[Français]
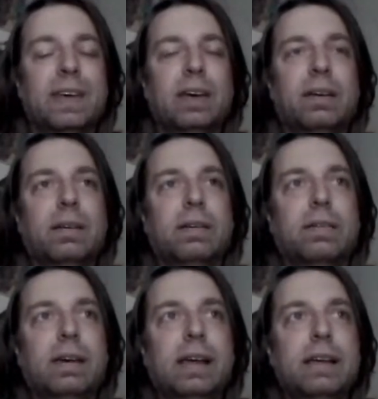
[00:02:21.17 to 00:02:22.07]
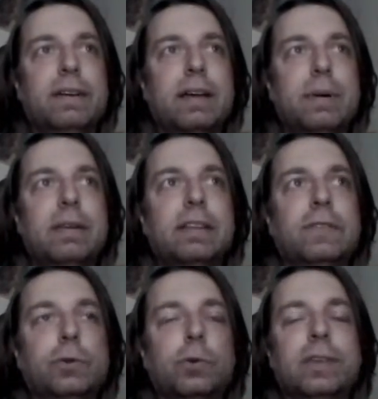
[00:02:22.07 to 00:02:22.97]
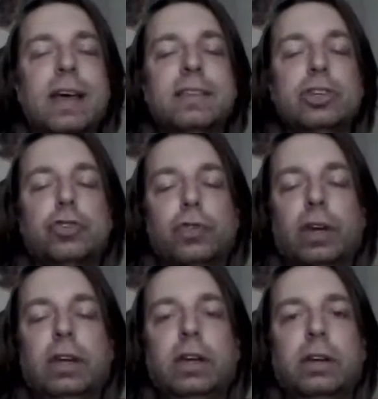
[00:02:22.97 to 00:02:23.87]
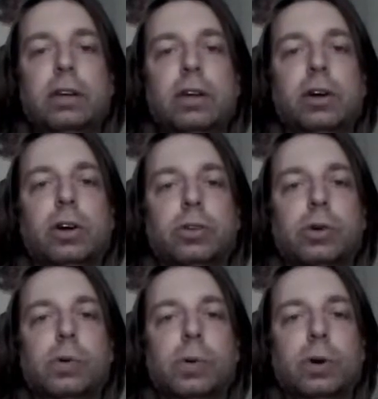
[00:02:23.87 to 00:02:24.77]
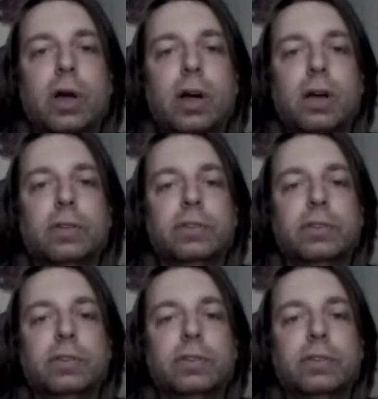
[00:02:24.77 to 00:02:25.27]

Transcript: Euh, elle avait quand même de la difficulté à déchiffrer le code Orogar.